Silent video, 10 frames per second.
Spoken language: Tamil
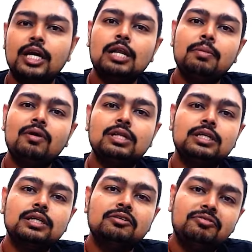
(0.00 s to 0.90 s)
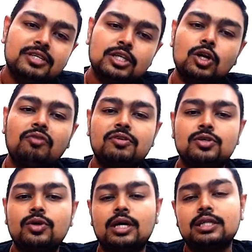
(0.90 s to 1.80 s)
இனிமே வந்துட்டு ஃபிசிக்கல்
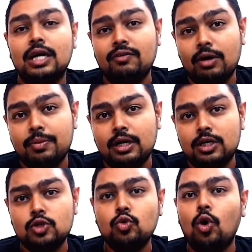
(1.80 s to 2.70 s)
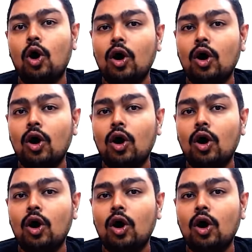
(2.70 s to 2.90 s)
ஆஃபீஸும் இருக்கிறதுக்கான வாய்ப்புகள் இருக்குது ஸோ